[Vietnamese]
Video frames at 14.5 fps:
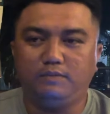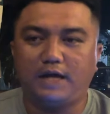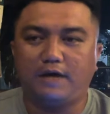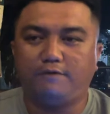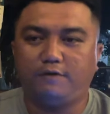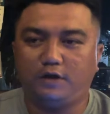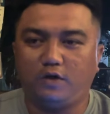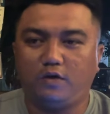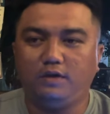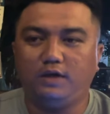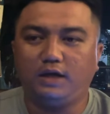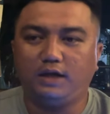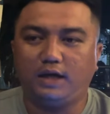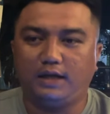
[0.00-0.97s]
ta phải nói
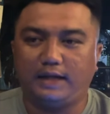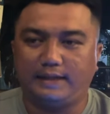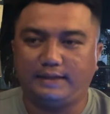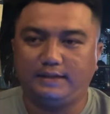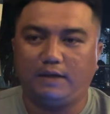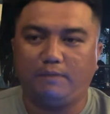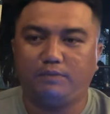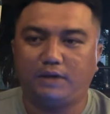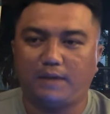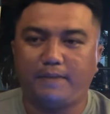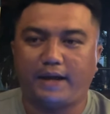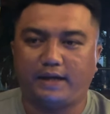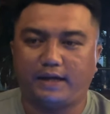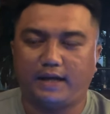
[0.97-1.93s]
những cái lời lành trong cái
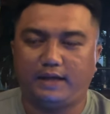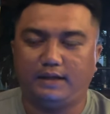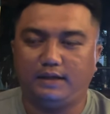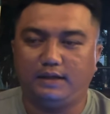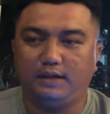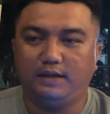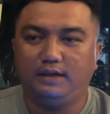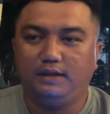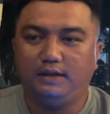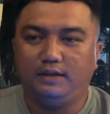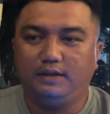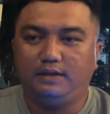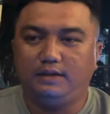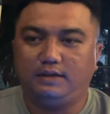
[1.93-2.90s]
màn này
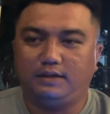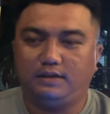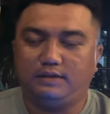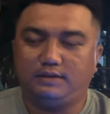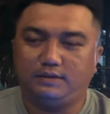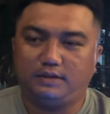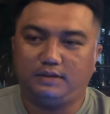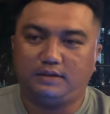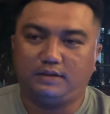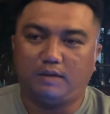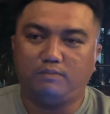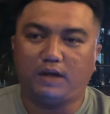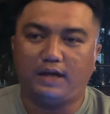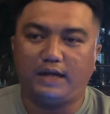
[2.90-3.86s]
ờ,
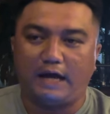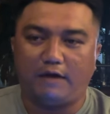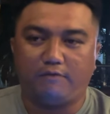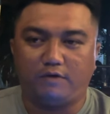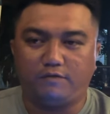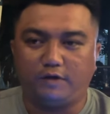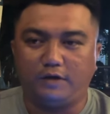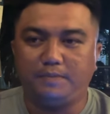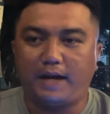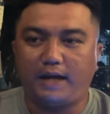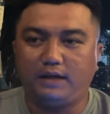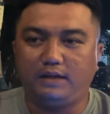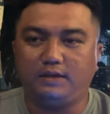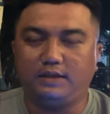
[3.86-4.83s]
không thể nào mà phỉ
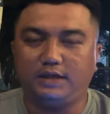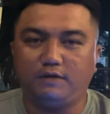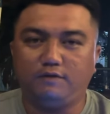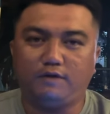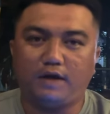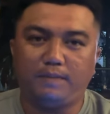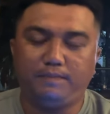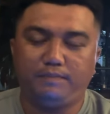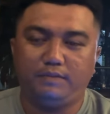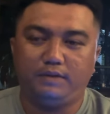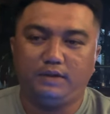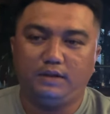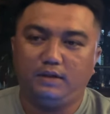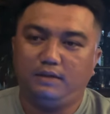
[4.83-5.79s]
bán được cái chánh pháp
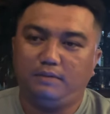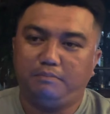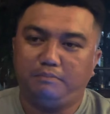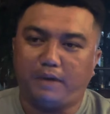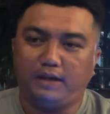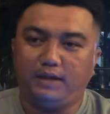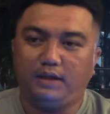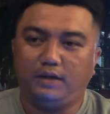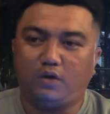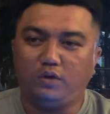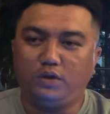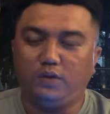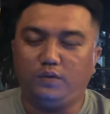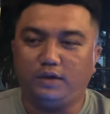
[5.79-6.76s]
bởi vì có
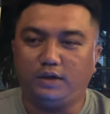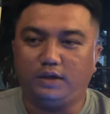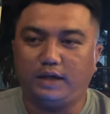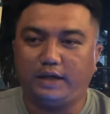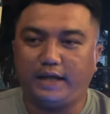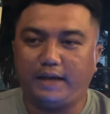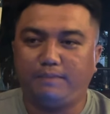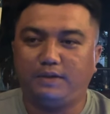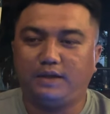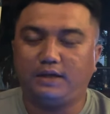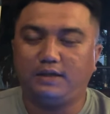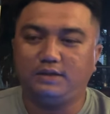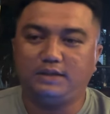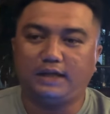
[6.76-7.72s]
nhiều người là đem
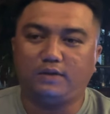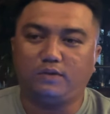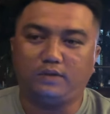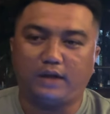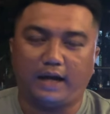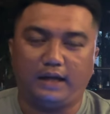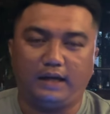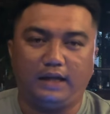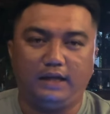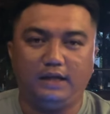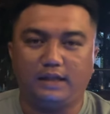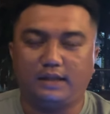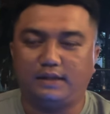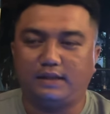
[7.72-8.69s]
kinh sách của thầy đi
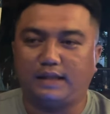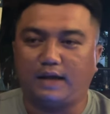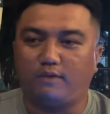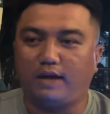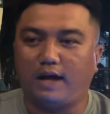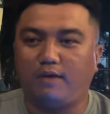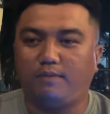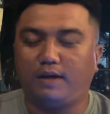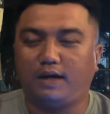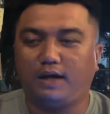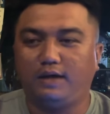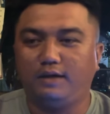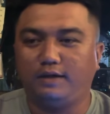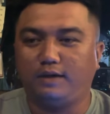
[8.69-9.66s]
dịch tàu lao ba
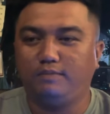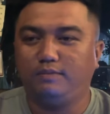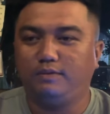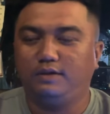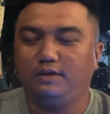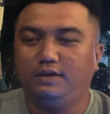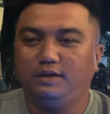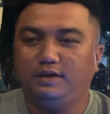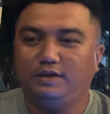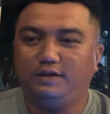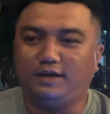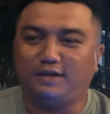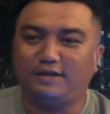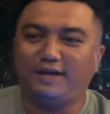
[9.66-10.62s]
khơi không
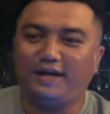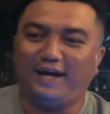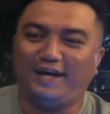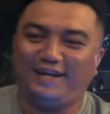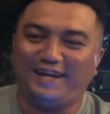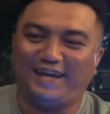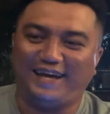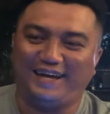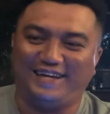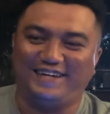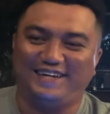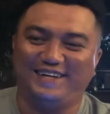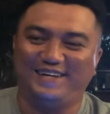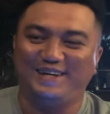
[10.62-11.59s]
dịch ra là
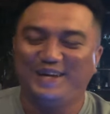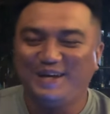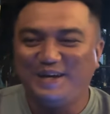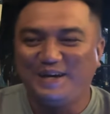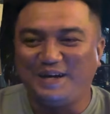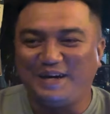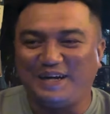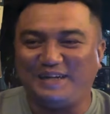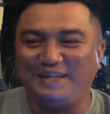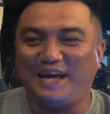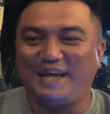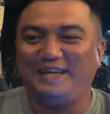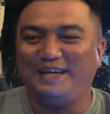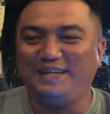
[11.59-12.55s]
ờ,
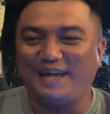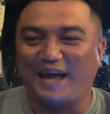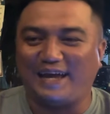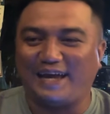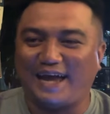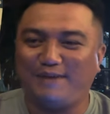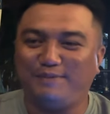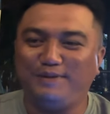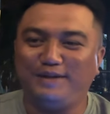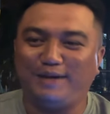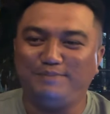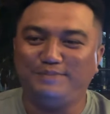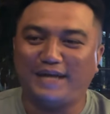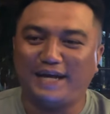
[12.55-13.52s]
đây đến ngày
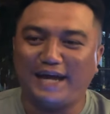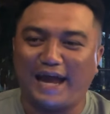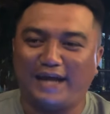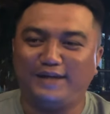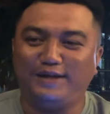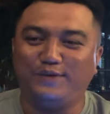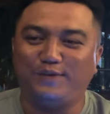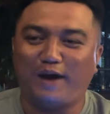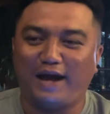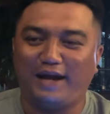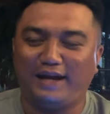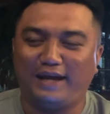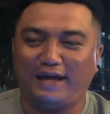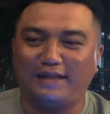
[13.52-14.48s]
25 tháng 2 vừa qua
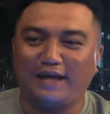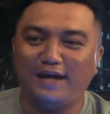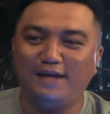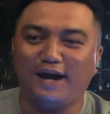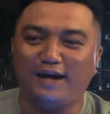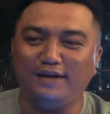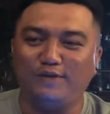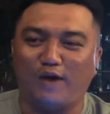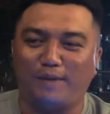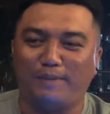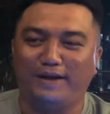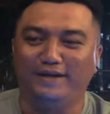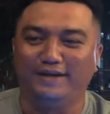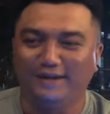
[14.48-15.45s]
là thế giới nó hòa bình